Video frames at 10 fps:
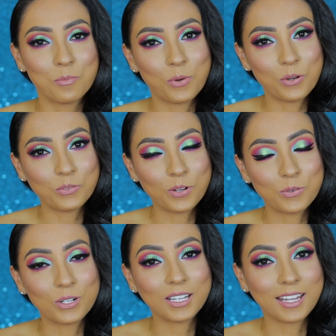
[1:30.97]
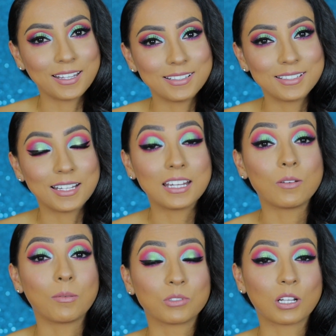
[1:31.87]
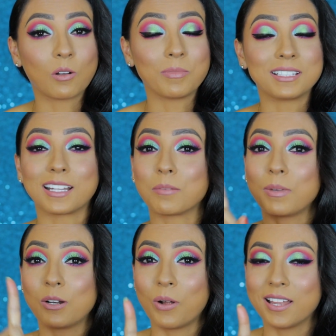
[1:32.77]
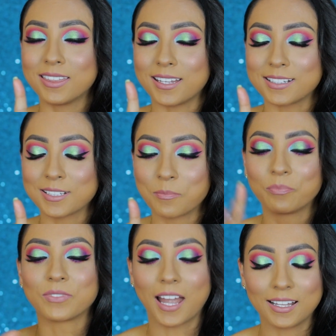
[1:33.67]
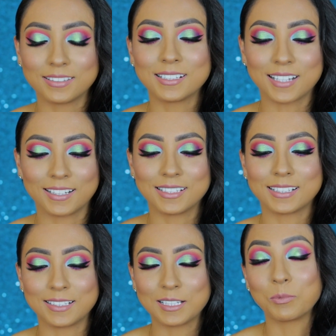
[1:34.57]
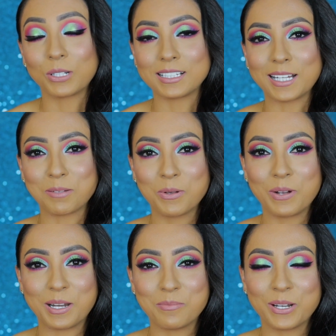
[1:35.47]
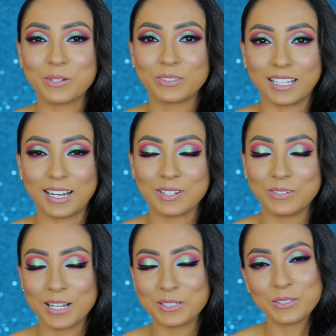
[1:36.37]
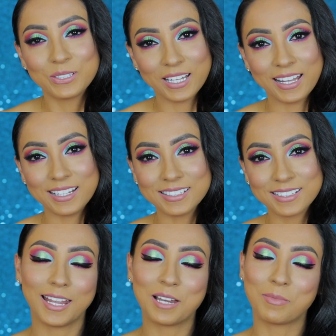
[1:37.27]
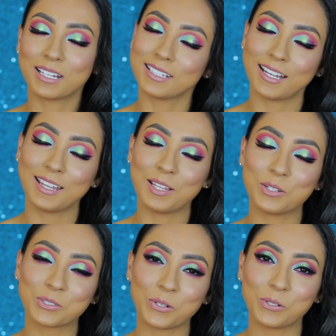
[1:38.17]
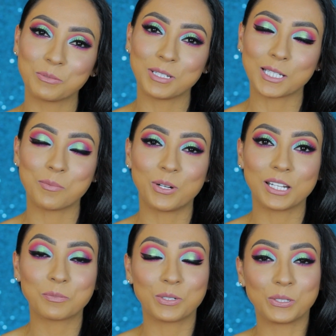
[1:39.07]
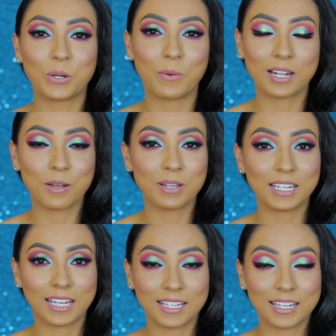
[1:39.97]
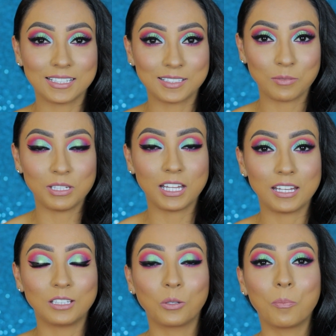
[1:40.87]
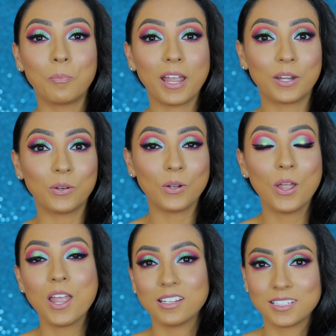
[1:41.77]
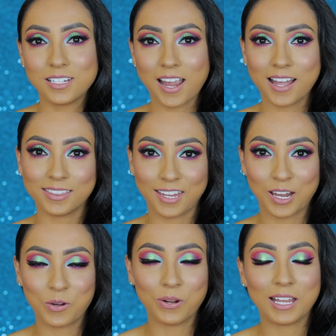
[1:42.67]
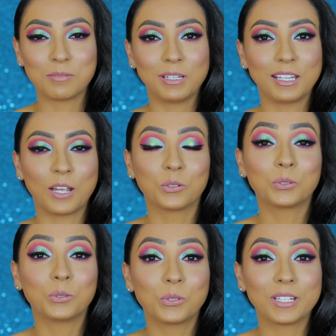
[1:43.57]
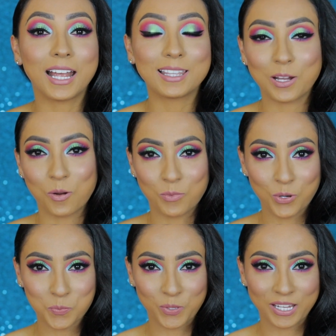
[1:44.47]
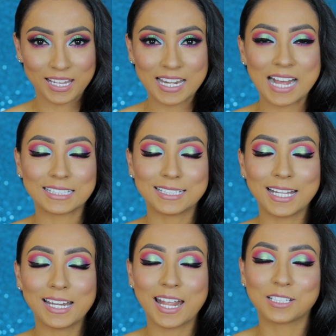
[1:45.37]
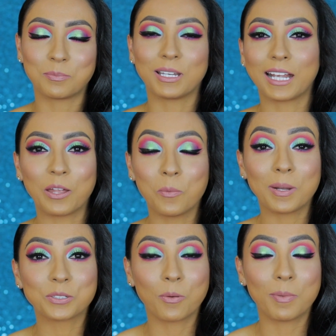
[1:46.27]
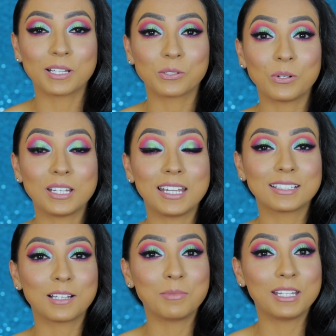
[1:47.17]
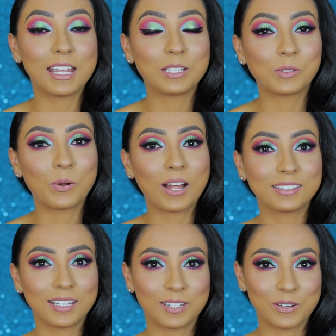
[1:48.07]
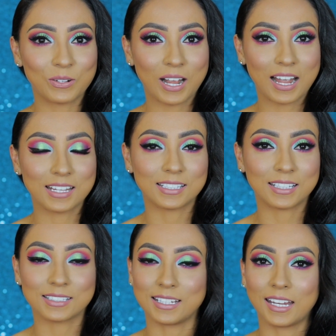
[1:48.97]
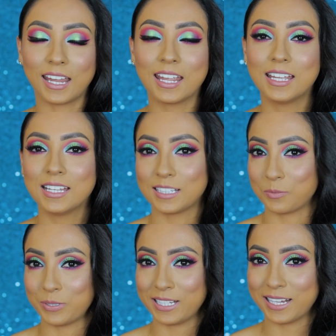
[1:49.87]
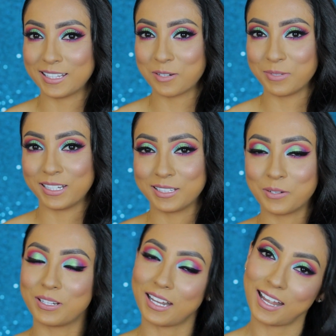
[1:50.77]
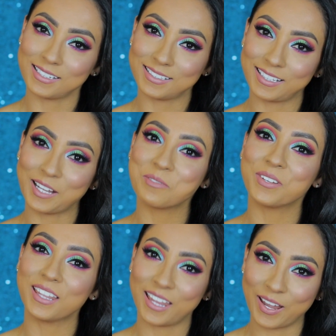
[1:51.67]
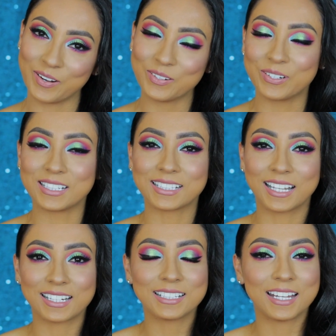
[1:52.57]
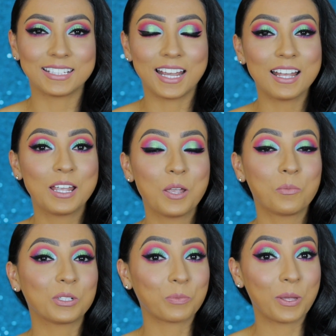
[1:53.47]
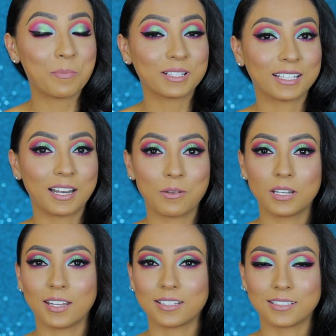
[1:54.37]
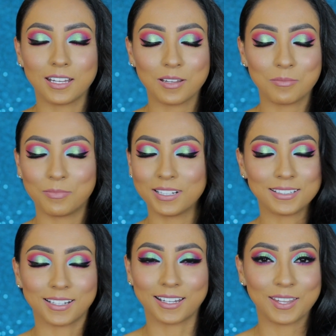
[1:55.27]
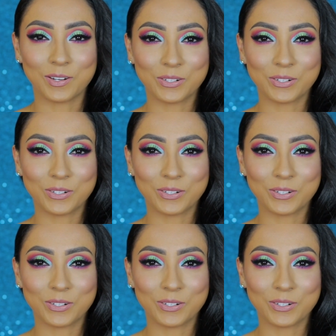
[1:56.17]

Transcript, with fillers: Por favor quédense y vamos a comenzar. Pero antes, antes, antes, antes, porque sé que me van a preguntar algunas de ustedes. El maquillaje de los ojos, mis amores, pues no lo van a ver en este videito, pero ya tengo el video tutorial de cómo lo pueden hacer explicado paso a paso y es el videito anterior a este. Así que después de que terminen de ver este video o esta reseña, pues pueden pasar a ver este maquillaje de